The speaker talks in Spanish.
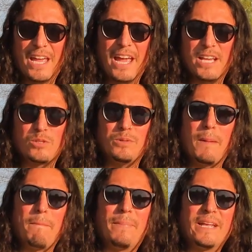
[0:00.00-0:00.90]
que es
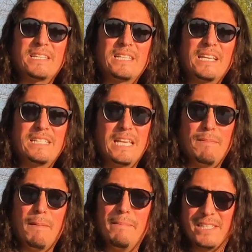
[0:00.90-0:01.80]
una empresa, se
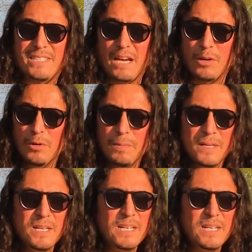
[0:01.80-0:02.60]
llama Metza Group,